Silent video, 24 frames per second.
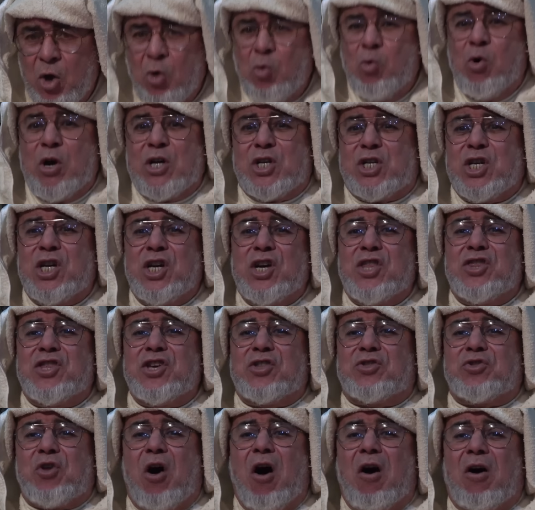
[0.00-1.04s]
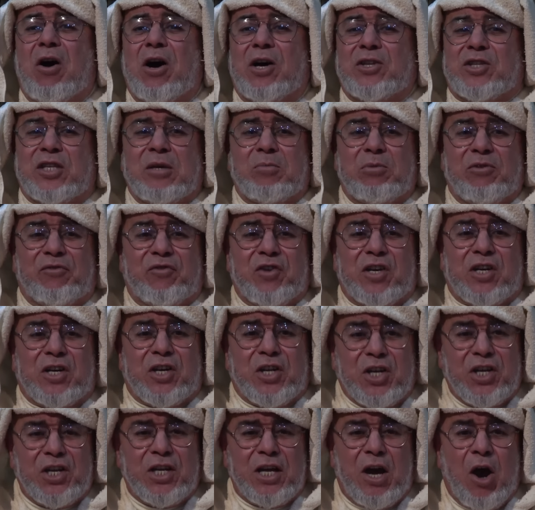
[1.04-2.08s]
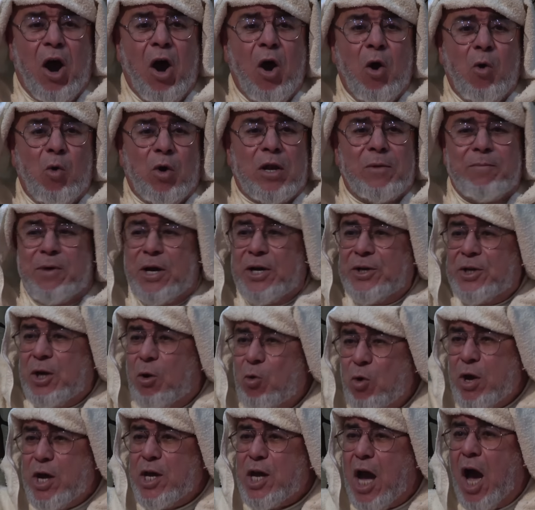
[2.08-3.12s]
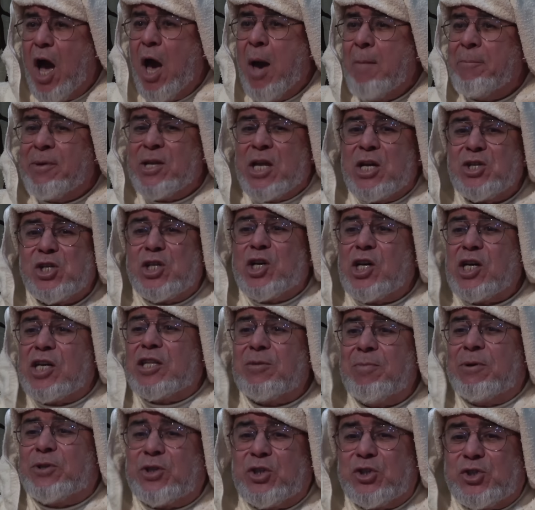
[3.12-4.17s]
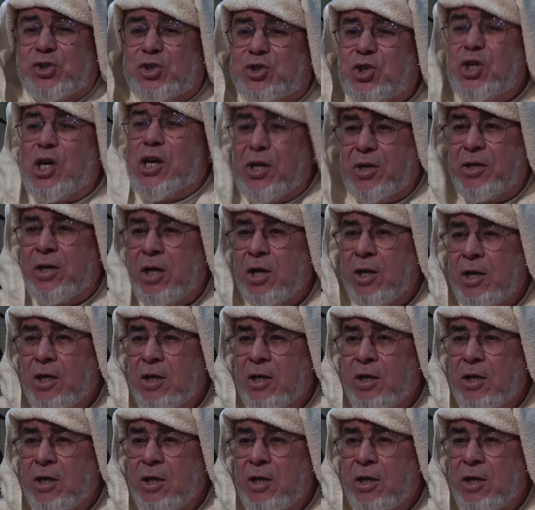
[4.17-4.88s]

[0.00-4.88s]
وشحذ طاقاتهم الفكريه والمعنويه من اجل خدمه الصين